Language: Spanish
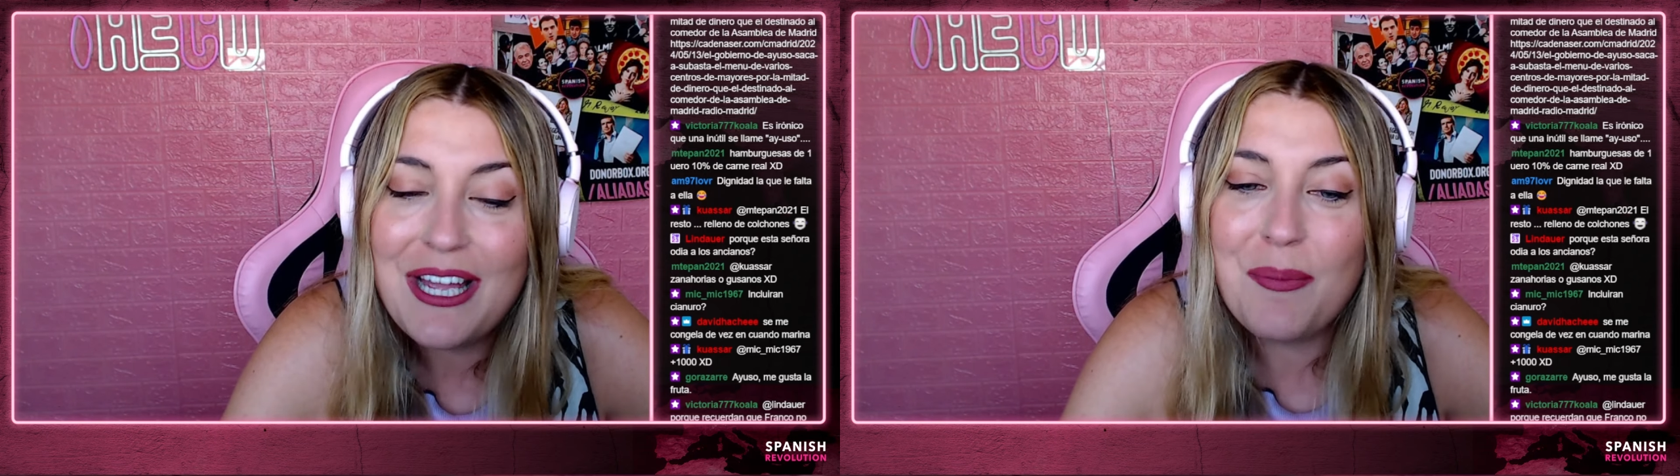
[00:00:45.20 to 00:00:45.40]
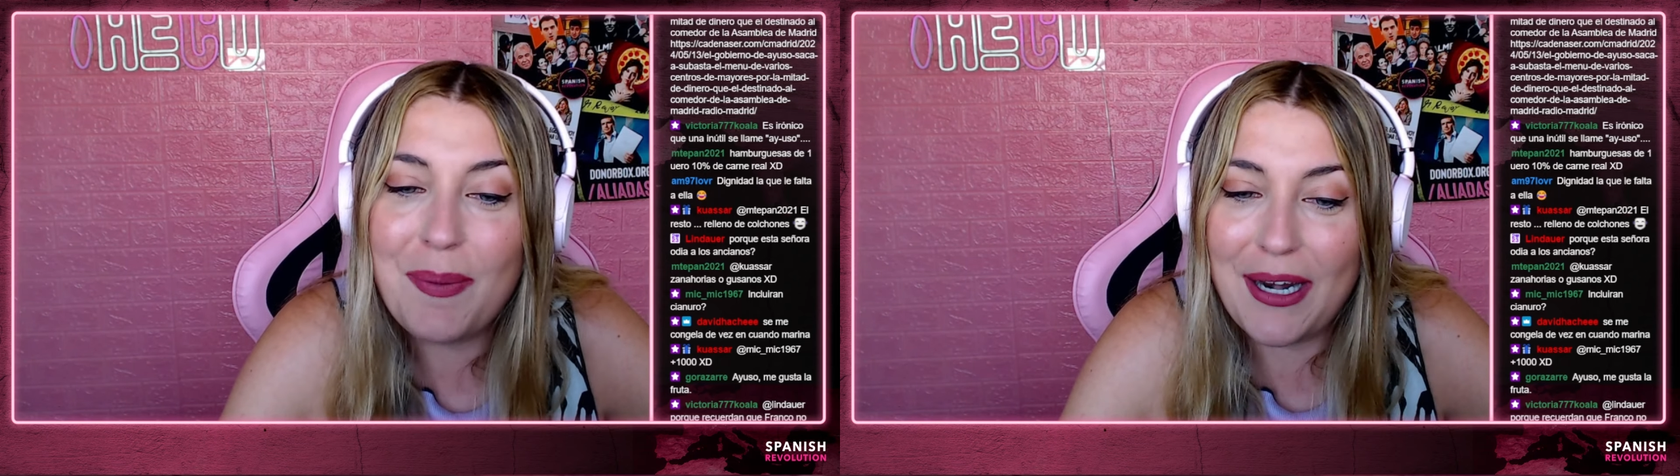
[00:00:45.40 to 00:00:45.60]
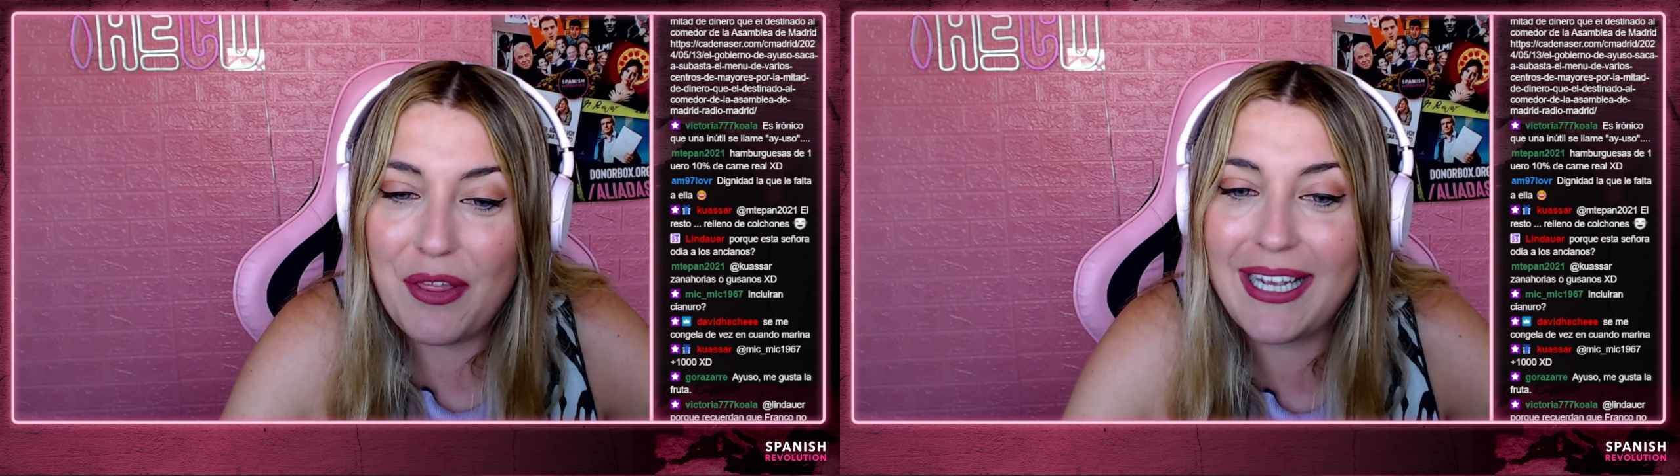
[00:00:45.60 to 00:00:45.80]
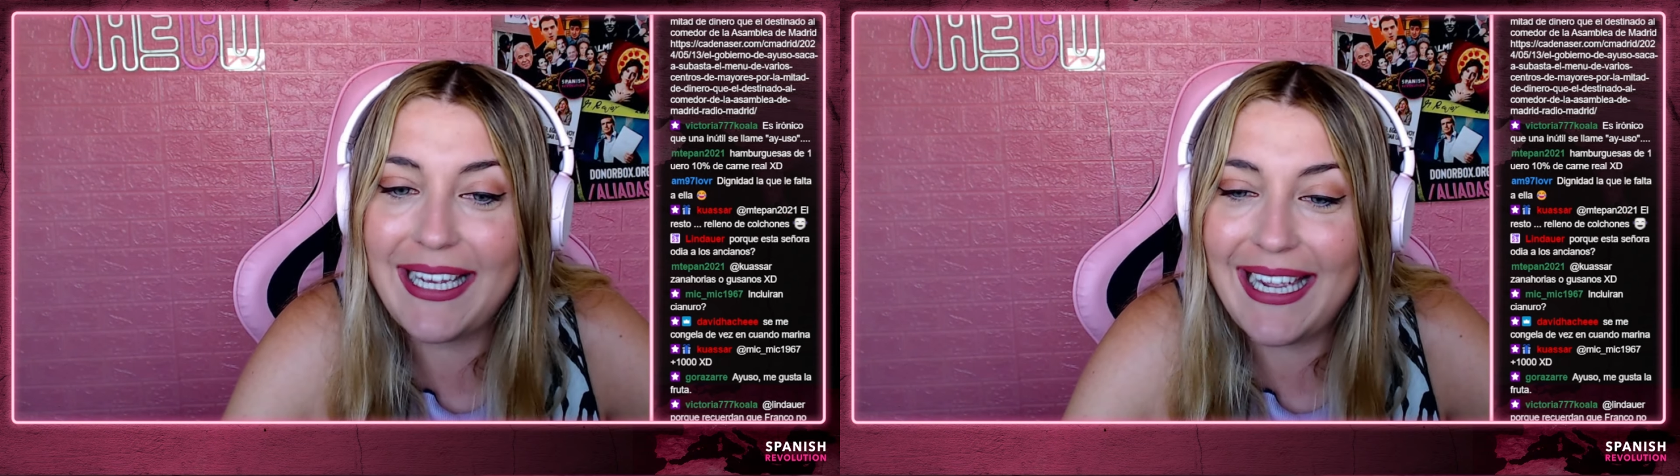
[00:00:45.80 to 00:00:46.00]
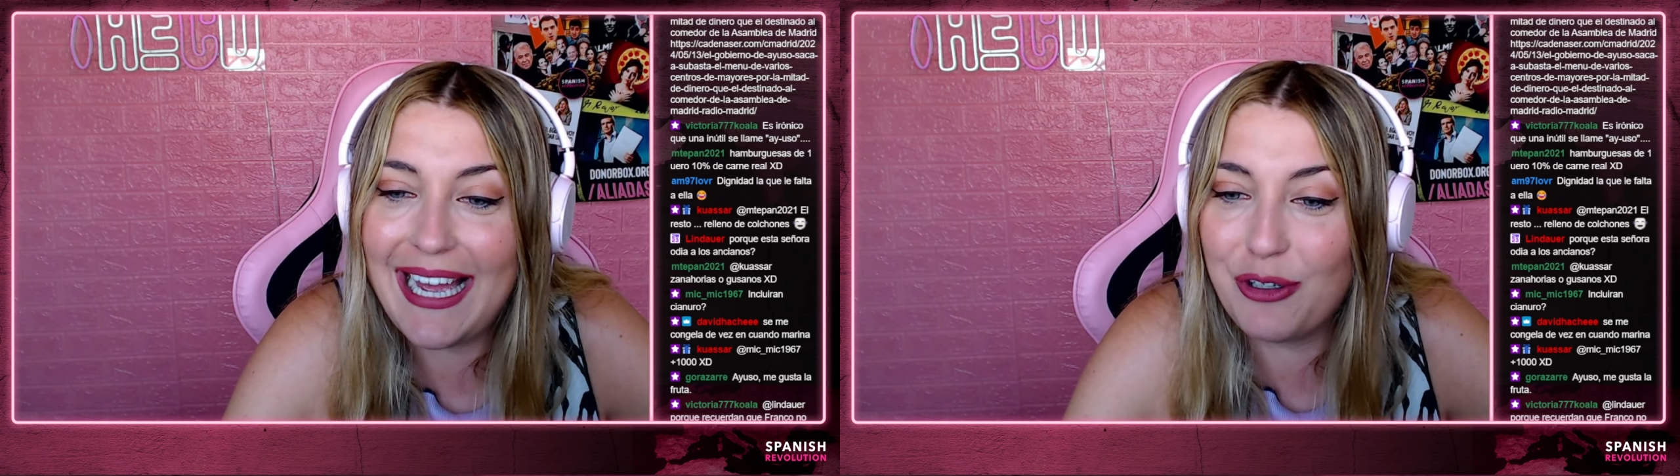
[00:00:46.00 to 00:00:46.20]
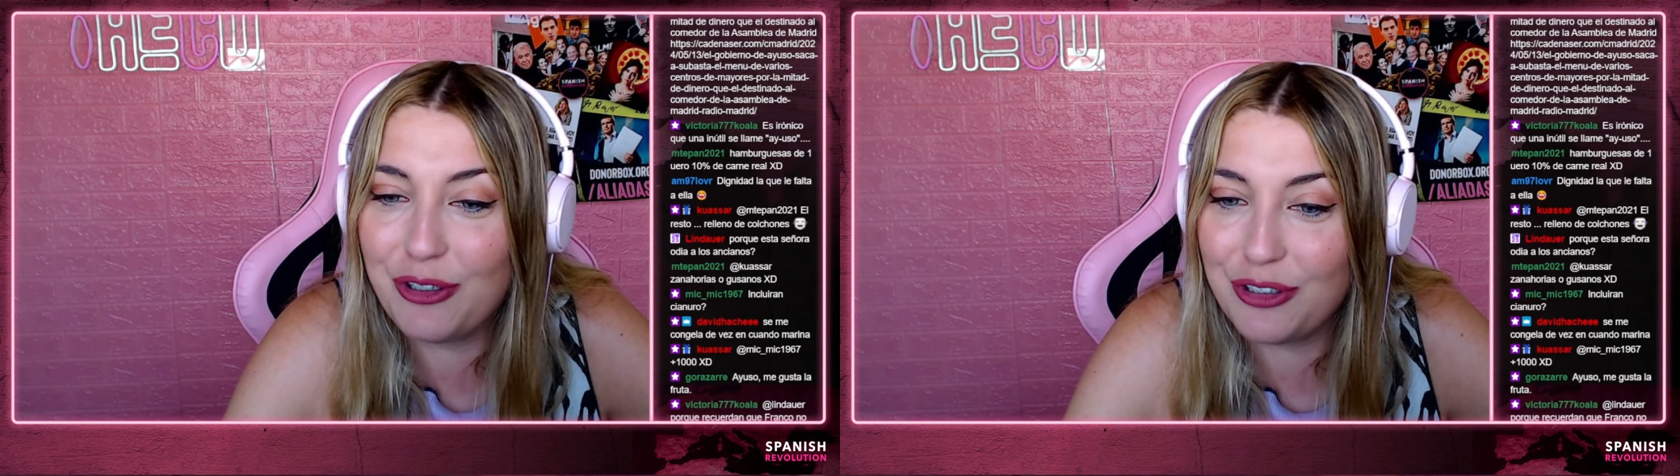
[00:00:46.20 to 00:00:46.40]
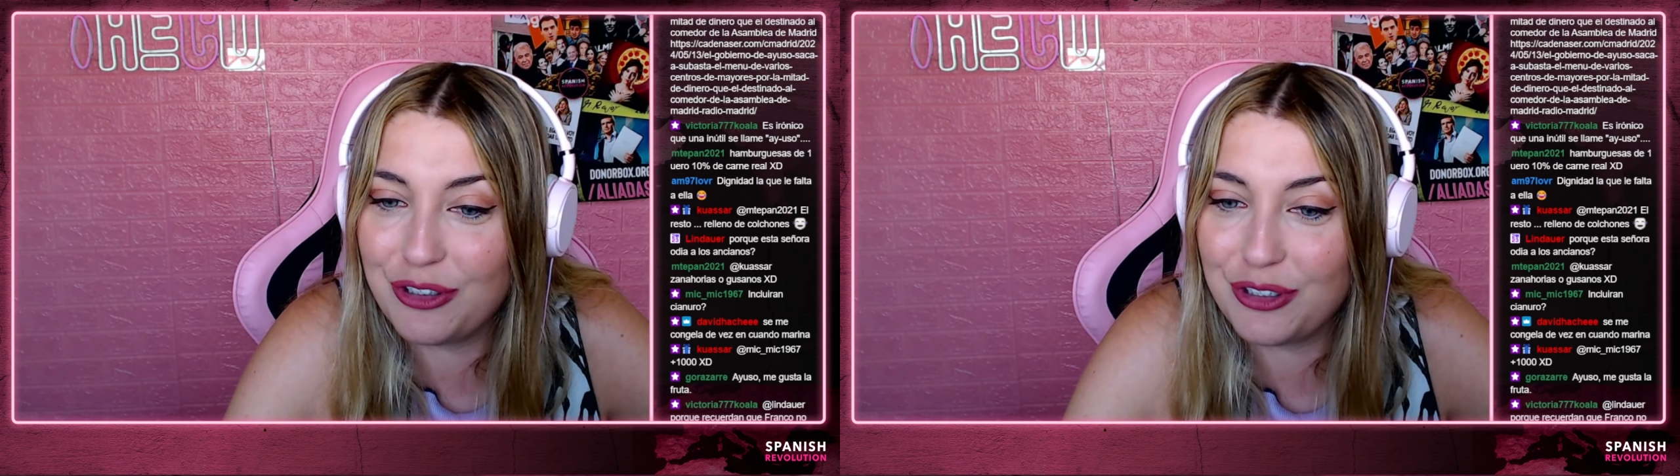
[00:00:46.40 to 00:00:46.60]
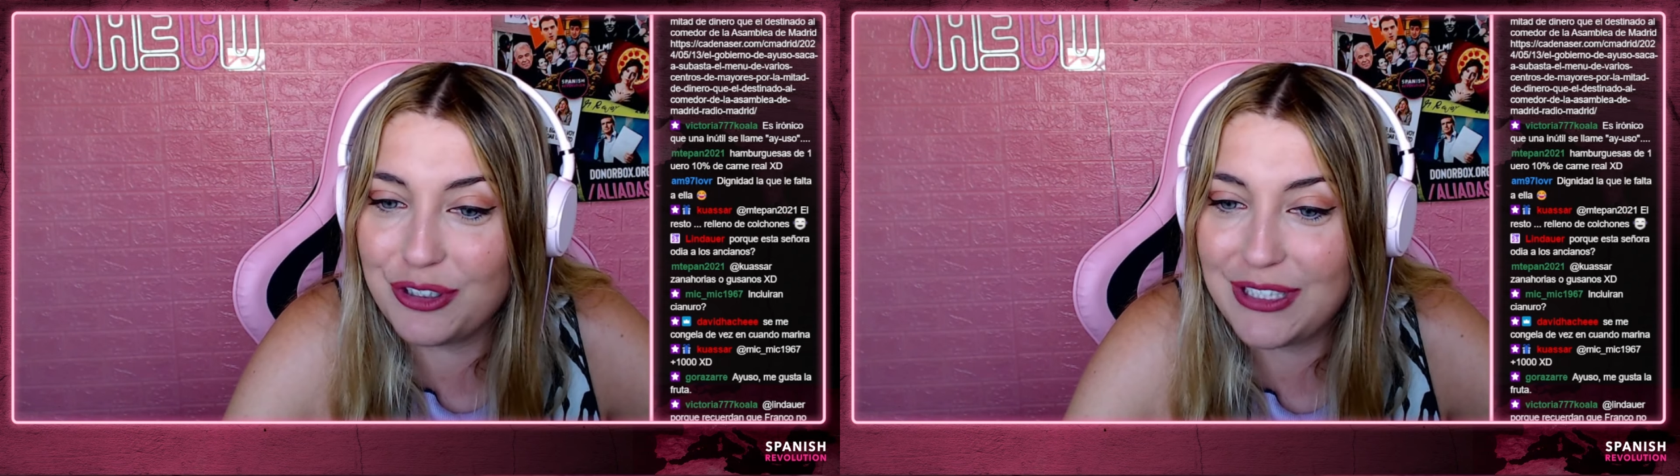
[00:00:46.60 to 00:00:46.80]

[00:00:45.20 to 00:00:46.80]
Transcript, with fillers: parece que a los